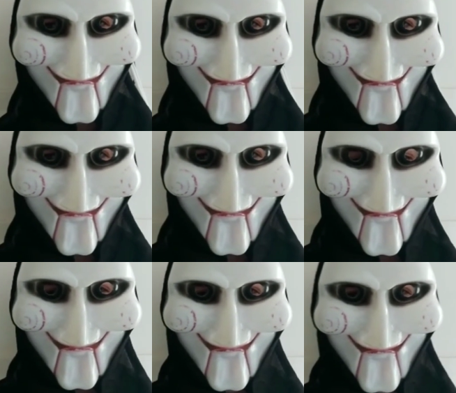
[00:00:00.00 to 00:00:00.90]
mettere la
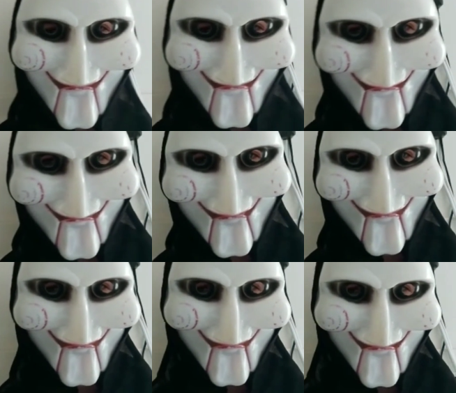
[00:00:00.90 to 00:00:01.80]
partita il venerdì
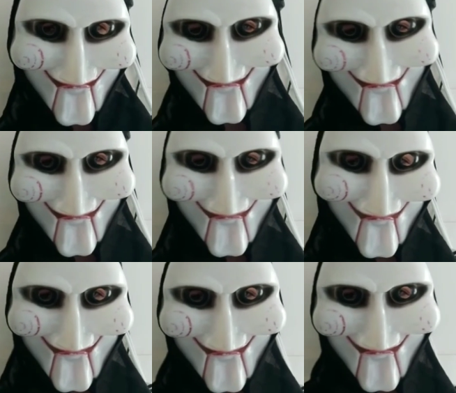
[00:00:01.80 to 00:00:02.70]
oppure l'altra il
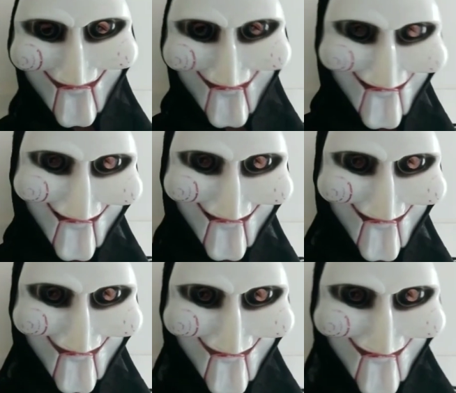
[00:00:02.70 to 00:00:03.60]
lunedì
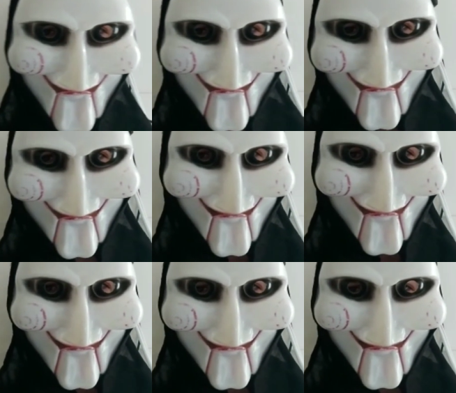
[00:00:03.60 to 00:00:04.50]
sera, come, come da
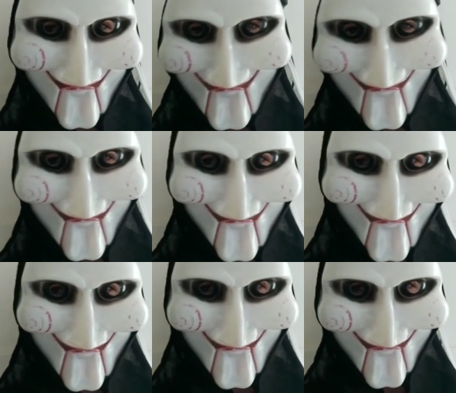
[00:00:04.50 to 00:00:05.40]
prassi,
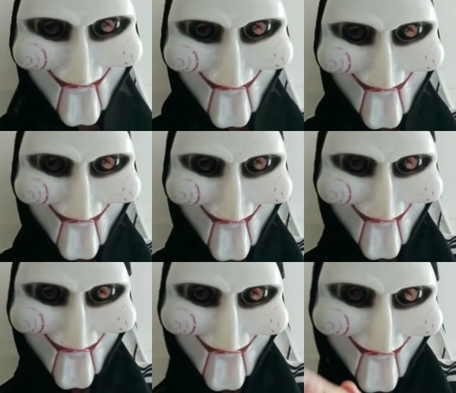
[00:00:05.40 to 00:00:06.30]
posticipi del lunedì,
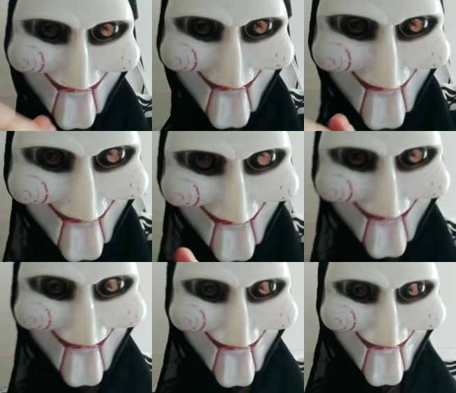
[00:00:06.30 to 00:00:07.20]
quantomeno dare un
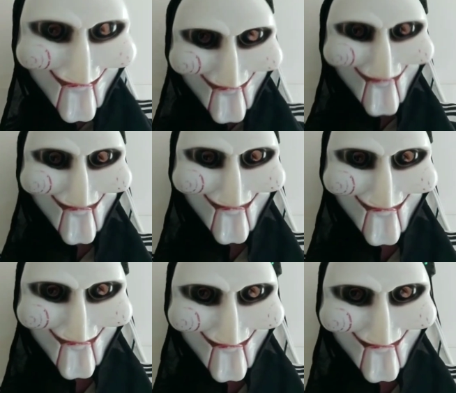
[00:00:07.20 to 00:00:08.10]
giorno in più
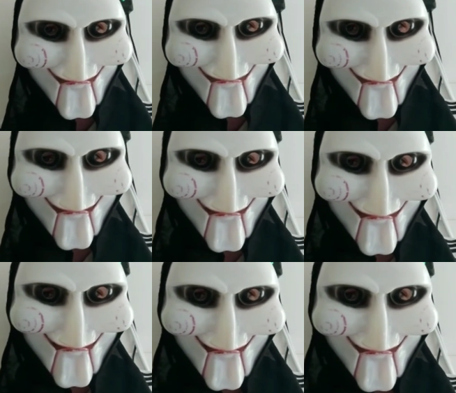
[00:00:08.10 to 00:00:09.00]
per
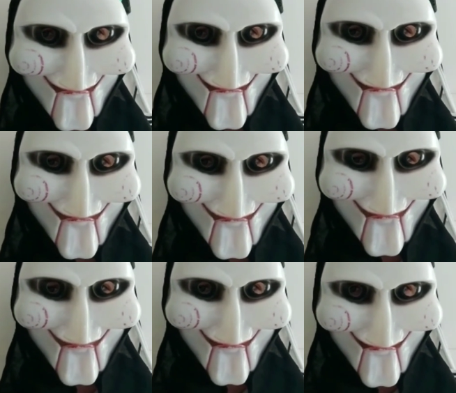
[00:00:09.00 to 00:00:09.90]
sistemare
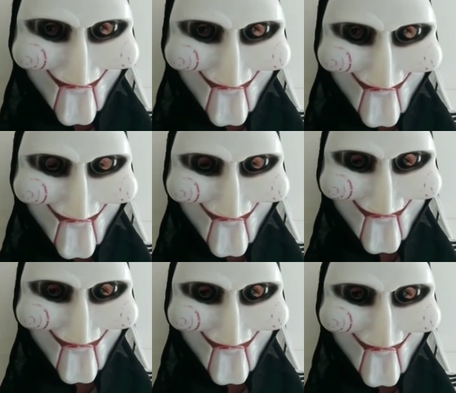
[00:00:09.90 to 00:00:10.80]
questo campo.
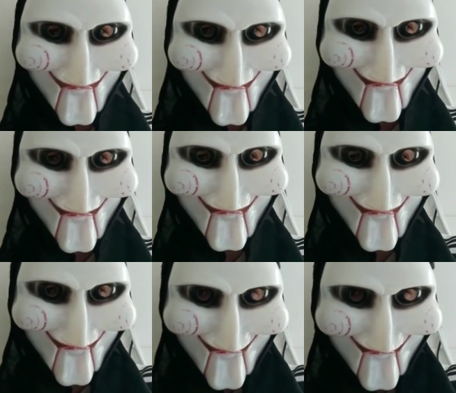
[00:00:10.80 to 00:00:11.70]

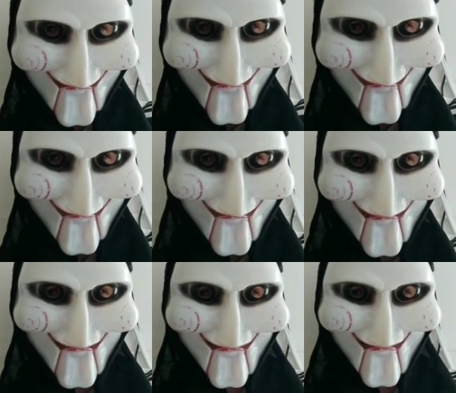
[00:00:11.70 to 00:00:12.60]
Rizzollare,
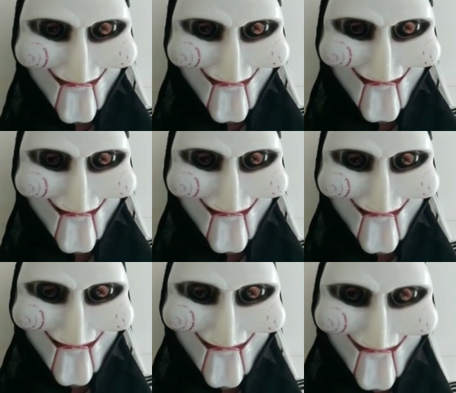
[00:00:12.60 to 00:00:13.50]
insomma,
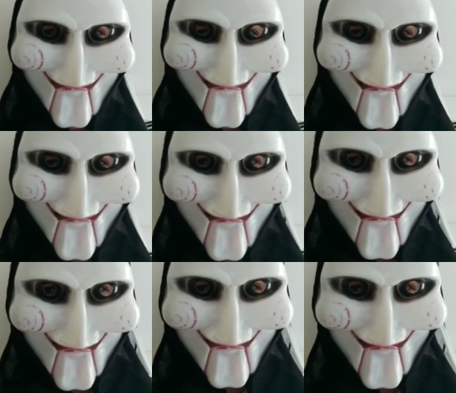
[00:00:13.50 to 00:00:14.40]
i pezzi
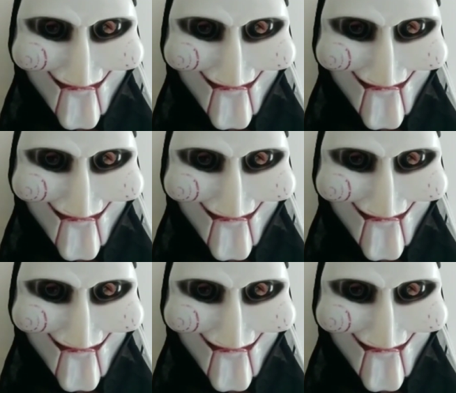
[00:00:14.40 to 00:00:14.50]
saltati